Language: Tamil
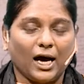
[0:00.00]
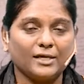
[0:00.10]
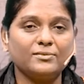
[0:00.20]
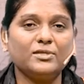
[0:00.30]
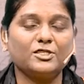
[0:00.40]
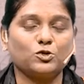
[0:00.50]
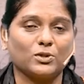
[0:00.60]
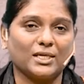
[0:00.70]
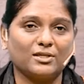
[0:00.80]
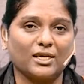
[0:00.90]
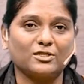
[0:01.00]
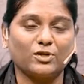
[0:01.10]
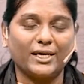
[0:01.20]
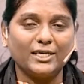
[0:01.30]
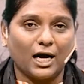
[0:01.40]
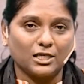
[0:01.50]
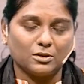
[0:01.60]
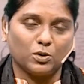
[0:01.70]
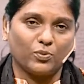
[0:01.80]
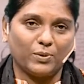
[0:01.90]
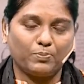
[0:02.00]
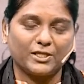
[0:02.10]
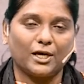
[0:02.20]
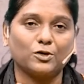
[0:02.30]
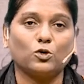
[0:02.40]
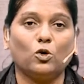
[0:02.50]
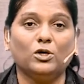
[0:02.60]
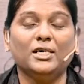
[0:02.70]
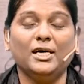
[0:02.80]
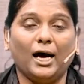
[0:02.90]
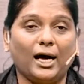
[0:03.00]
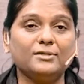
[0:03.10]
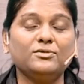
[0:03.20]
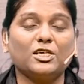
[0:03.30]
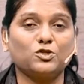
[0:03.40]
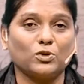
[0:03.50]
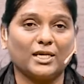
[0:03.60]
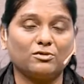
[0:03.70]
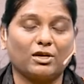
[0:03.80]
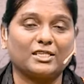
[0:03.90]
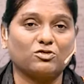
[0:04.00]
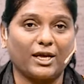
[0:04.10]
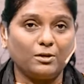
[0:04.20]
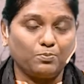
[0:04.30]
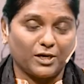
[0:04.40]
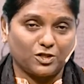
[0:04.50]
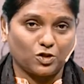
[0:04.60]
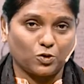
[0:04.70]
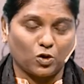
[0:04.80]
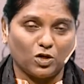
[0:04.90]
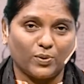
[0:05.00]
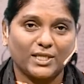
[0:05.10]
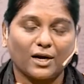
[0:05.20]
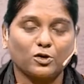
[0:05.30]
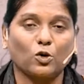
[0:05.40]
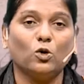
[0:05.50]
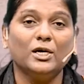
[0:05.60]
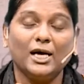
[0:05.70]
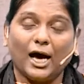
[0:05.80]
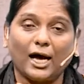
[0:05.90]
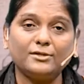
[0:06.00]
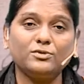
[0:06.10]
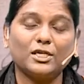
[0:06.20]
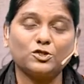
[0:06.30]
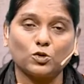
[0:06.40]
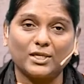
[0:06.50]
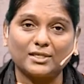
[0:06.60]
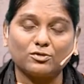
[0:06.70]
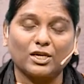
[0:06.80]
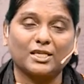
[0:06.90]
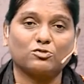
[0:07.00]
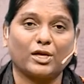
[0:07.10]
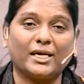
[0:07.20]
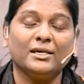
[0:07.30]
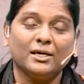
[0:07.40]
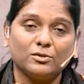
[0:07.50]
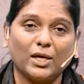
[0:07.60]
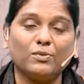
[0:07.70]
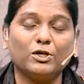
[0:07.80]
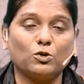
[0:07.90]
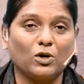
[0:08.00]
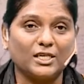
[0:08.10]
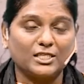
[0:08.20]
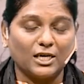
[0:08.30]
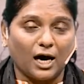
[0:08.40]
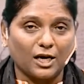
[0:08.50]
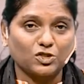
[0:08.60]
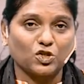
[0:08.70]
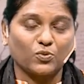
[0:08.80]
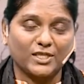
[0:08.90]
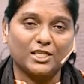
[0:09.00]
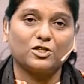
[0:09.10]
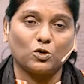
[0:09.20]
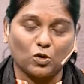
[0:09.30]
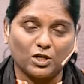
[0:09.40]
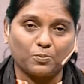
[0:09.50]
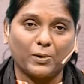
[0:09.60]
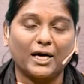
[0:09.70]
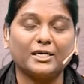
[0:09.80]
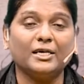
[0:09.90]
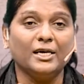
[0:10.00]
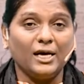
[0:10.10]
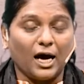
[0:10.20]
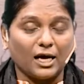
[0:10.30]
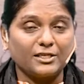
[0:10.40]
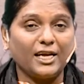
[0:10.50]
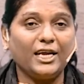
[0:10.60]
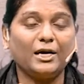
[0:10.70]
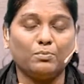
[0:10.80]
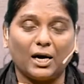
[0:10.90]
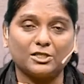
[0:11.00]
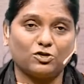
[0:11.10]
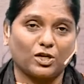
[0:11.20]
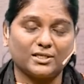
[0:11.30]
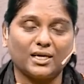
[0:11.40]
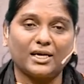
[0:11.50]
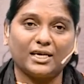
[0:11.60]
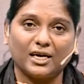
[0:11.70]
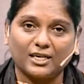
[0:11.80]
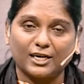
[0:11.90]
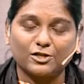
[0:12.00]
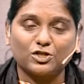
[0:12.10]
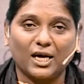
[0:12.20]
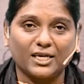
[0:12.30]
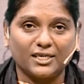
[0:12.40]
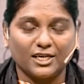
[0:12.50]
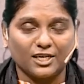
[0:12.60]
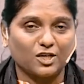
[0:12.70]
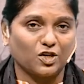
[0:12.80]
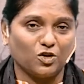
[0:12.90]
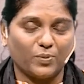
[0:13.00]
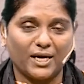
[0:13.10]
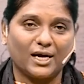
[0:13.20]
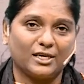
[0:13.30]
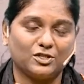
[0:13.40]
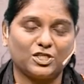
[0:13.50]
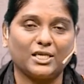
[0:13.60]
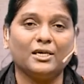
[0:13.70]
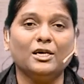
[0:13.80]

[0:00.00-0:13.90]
அந்த சுதந்திரத்தை அனுபவிப்பதற்கோ அந்த சுதந்திரத்தை பெற்றுக்கொள்ளுவதற்கோ அந்த சுதந்திரத்தை தேவன் உங்களுக்கு ஆசிர்வதித்து கொடுப்பாரு அதிலே மாத்திரம்தான் நீங்கள் கருத்தாக இருக்கணுமே அன்றி